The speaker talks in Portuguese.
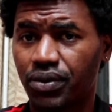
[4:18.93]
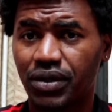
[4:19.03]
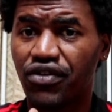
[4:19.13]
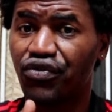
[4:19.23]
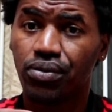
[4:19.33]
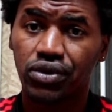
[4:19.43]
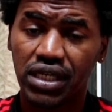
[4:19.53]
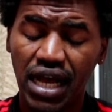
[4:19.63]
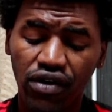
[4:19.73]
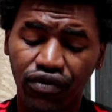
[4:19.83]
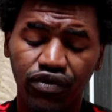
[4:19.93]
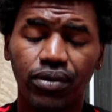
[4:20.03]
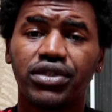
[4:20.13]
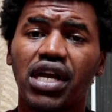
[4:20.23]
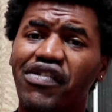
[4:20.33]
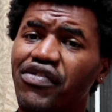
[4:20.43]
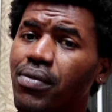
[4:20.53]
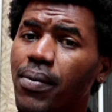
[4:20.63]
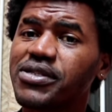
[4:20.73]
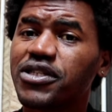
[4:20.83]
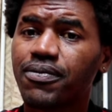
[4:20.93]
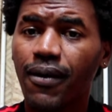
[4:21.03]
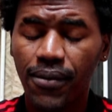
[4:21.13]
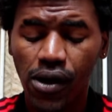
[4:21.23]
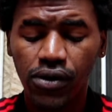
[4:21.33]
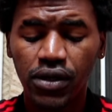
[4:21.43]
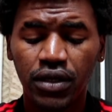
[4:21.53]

Quem fuma um cigarro, for fumar um cigarro, vai fumar bastante papel.